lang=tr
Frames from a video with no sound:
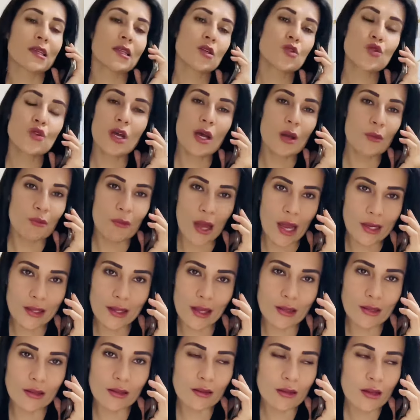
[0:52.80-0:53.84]
şu an
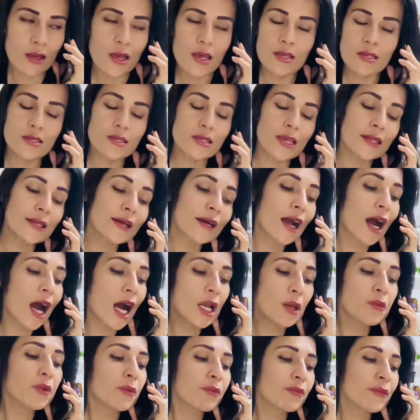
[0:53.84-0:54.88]
belgenin seni
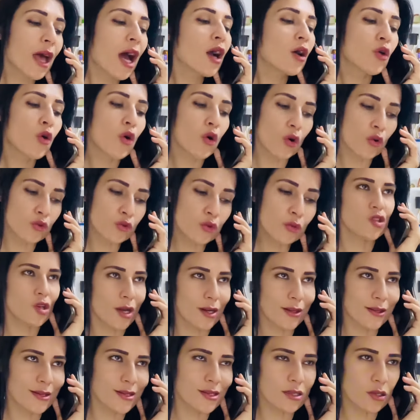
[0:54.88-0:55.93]
kalbimden kovduğum
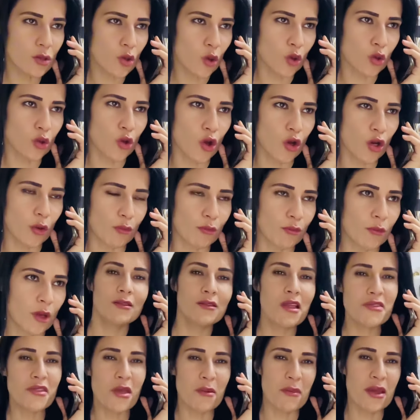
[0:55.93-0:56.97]
şarkısını yolluyorum.
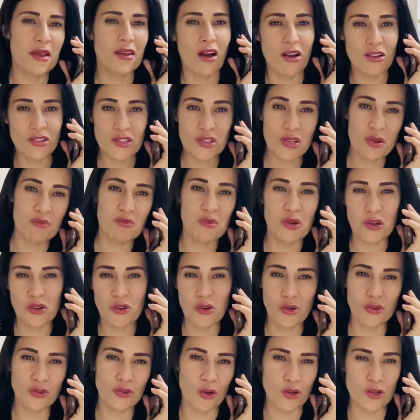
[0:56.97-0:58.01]
Ne demek aşkım bugün
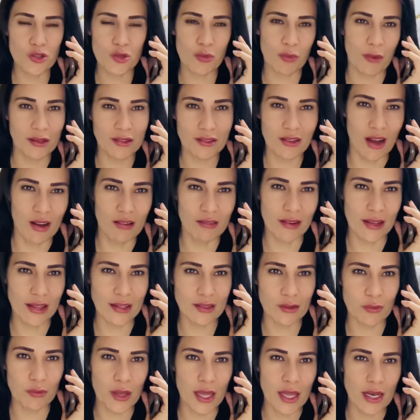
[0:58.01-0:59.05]
14 Şubat kavga
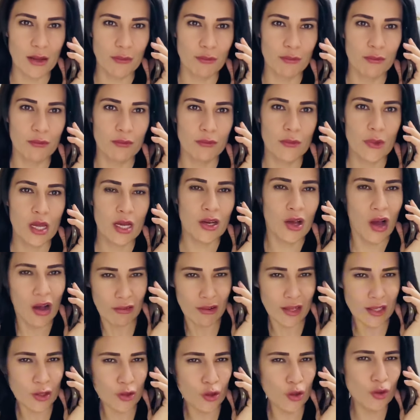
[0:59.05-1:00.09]
etmeyelim.
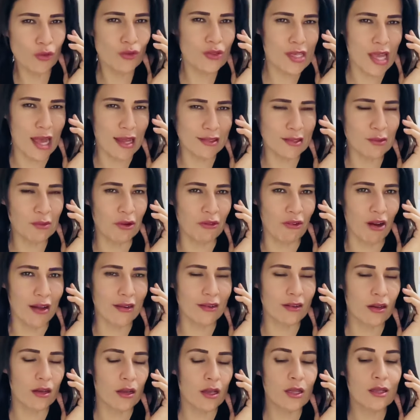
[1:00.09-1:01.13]
Kavganın günü saati mi var?
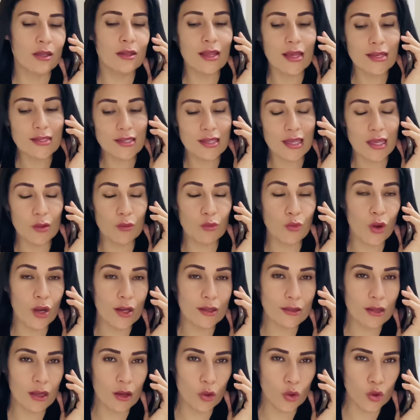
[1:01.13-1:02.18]
Neyse bu
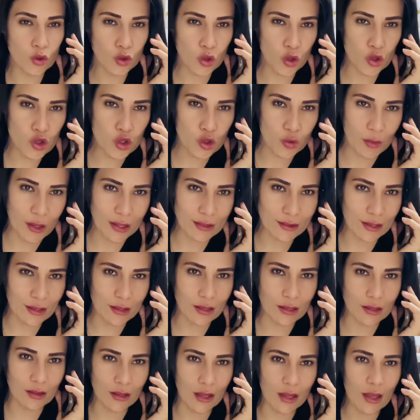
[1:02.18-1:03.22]
arada 14 Şubat
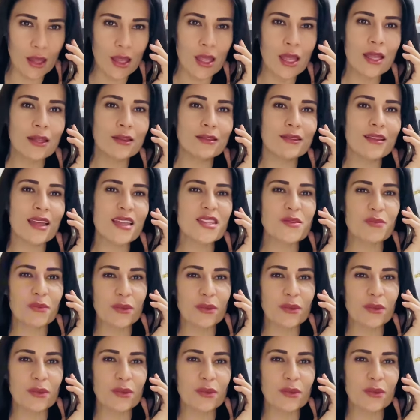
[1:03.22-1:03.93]
dediğinde net